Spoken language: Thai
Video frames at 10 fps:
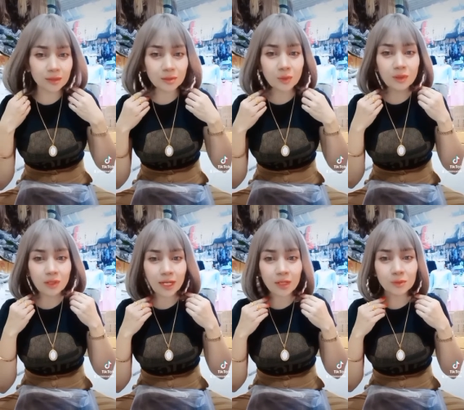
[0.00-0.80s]
ทรงขอ
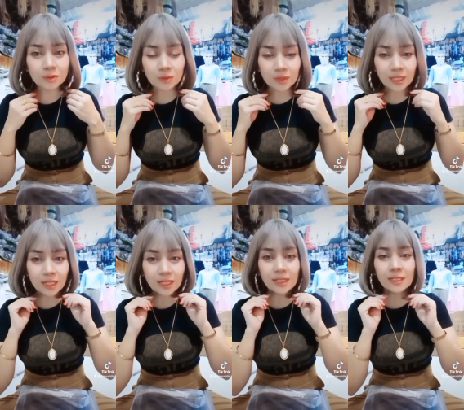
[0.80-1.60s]
งเขาทรงเนี้ย
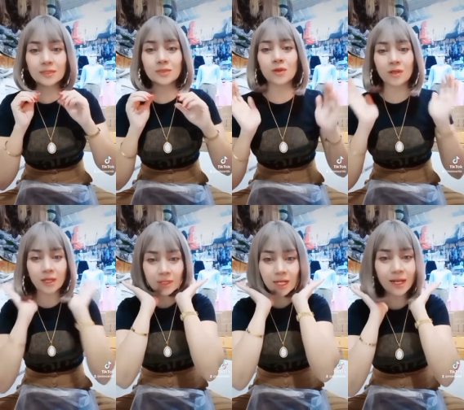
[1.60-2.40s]
ทรงของ
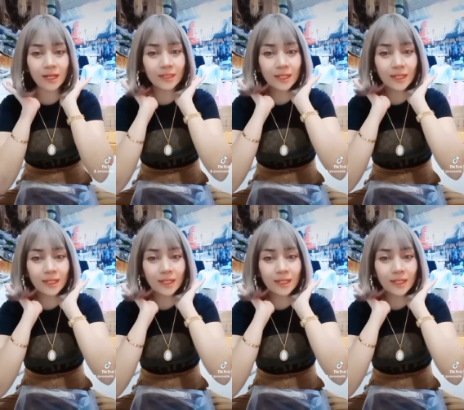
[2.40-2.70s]
เขาน่ารัก